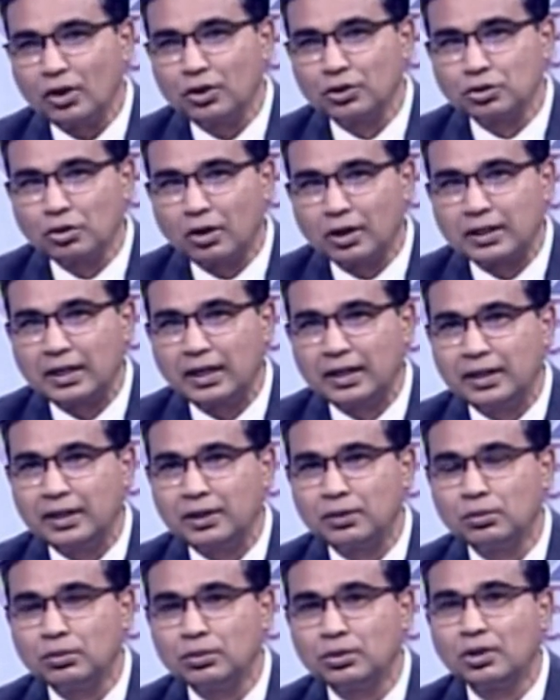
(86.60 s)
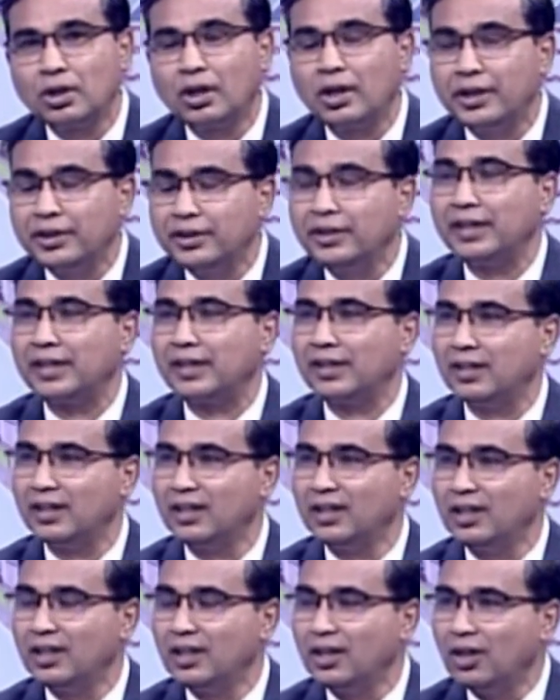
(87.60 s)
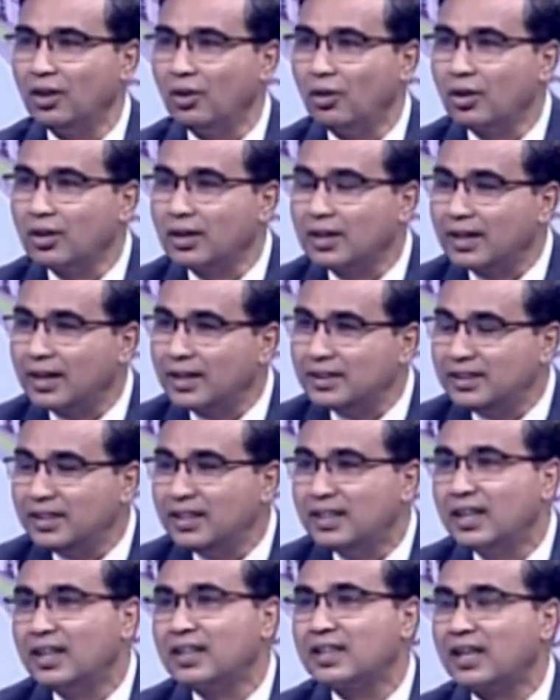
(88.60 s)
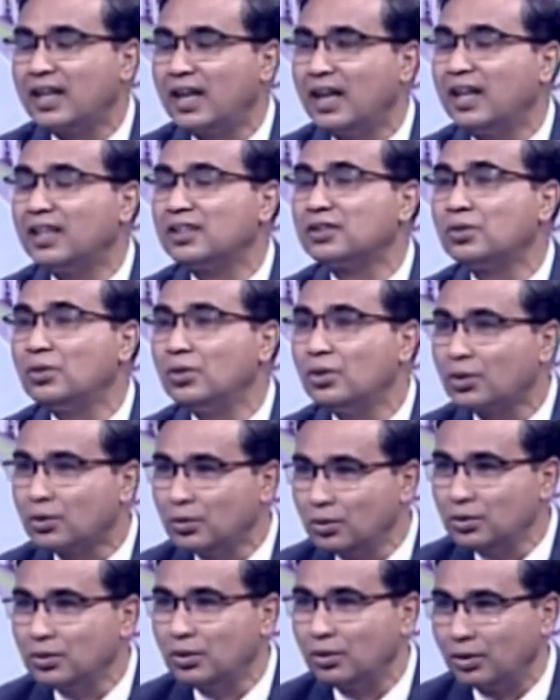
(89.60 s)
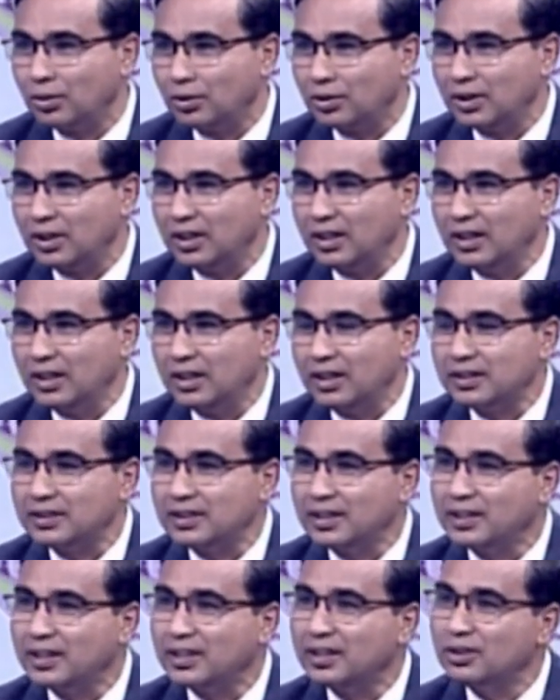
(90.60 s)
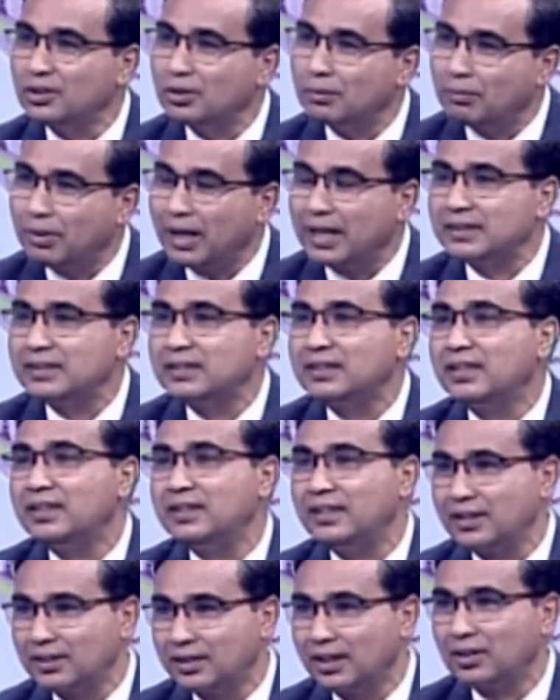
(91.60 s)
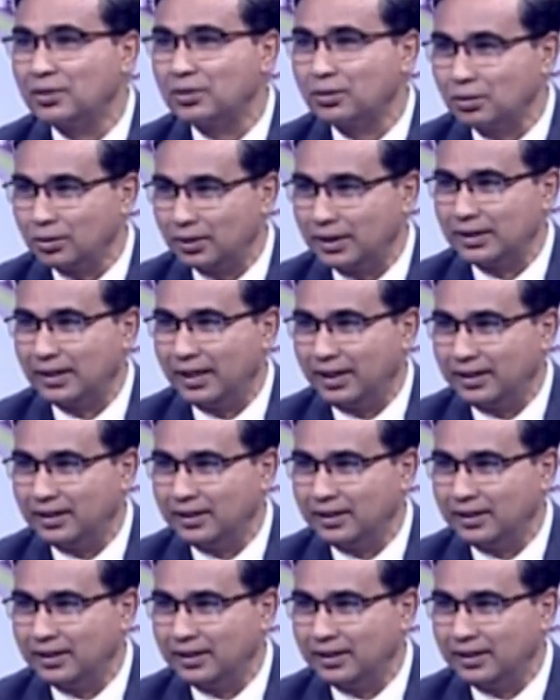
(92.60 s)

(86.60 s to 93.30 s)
সরকারের উন্নয়নের অগ্রাধিকার খাতগুলো কোনগুলো সেটা কিন্তু বাজেটই নির্ধারণ করে দেয়